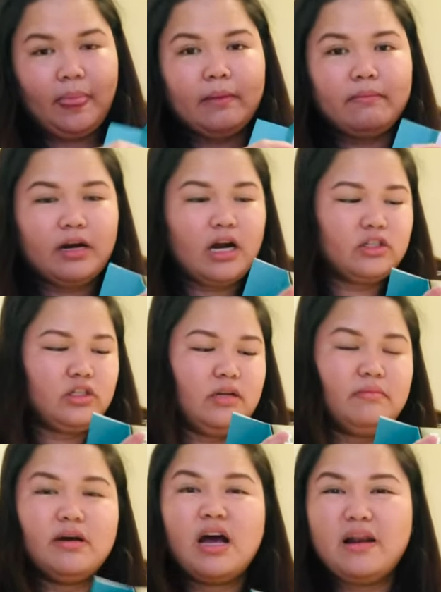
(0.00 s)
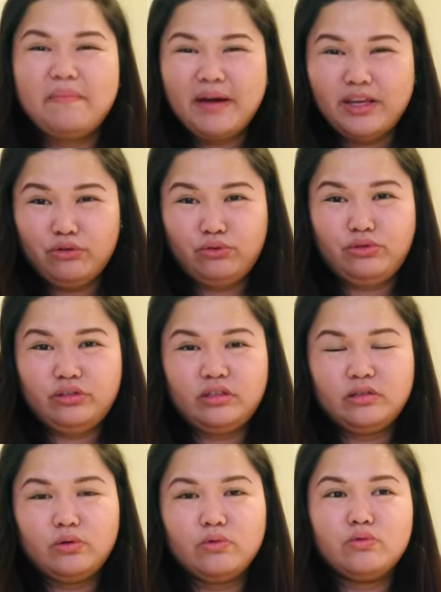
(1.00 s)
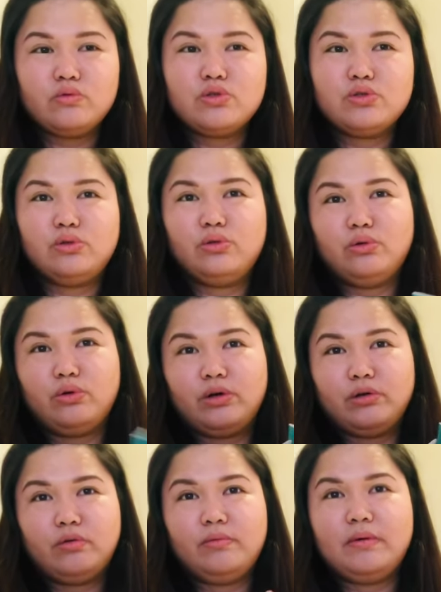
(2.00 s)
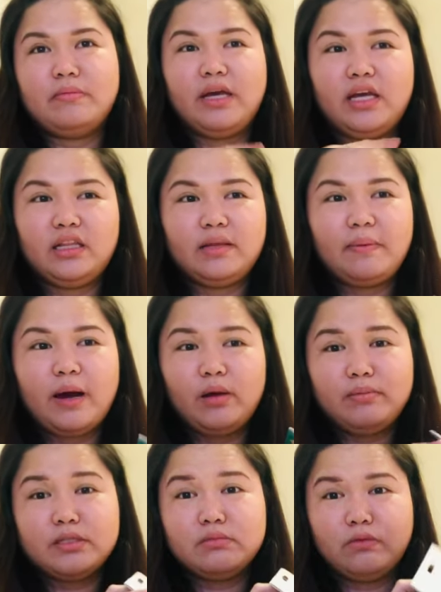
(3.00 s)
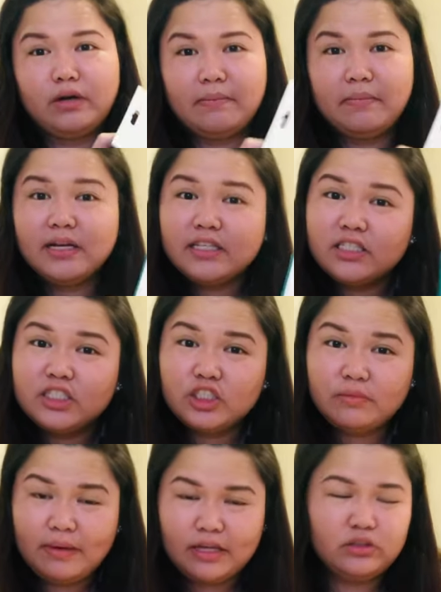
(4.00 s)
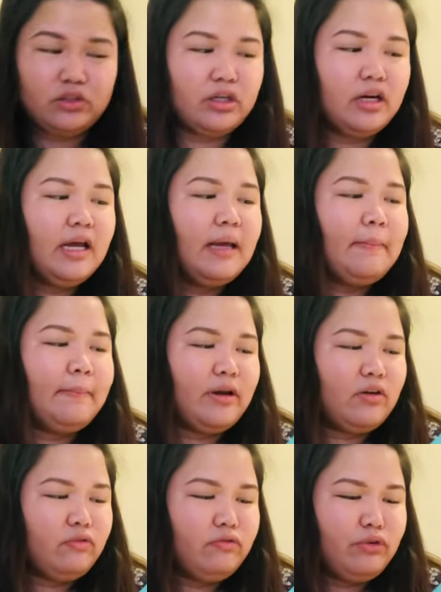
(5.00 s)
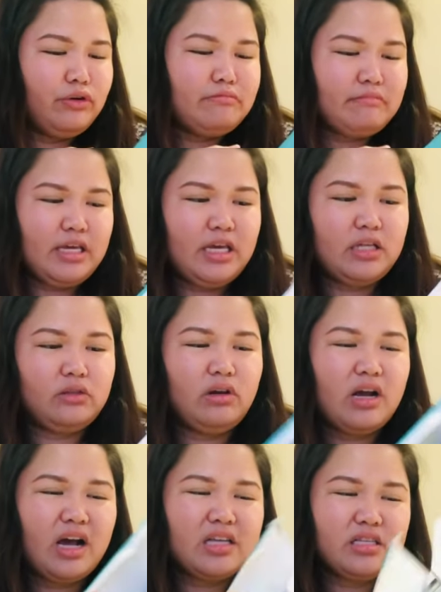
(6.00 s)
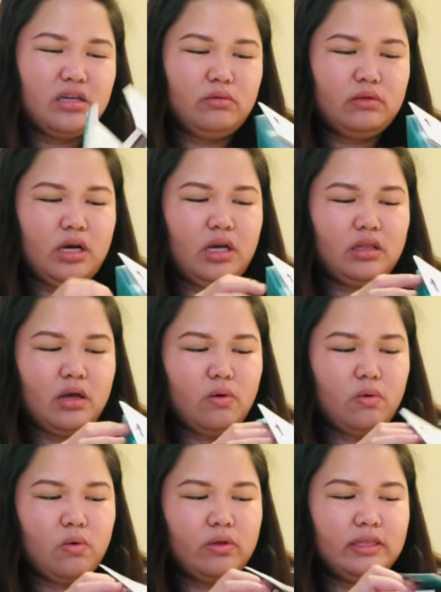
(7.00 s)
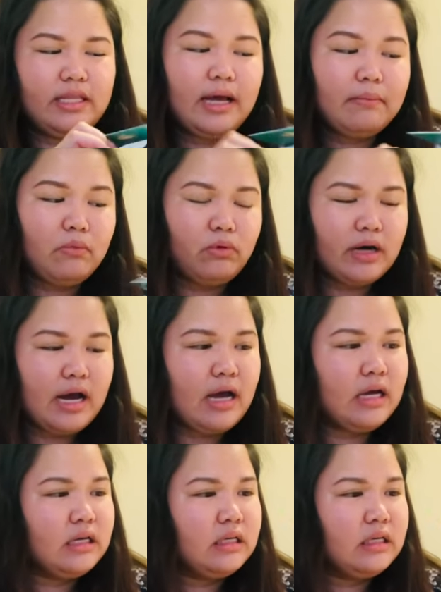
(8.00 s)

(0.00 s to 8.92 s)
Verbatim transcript: Pero actually, mahal pa yun. Kung gusto nyo, kung may makikita pa kayo mas mura, much better. Pero for me, ito lang kasi yung nakita ko na mura.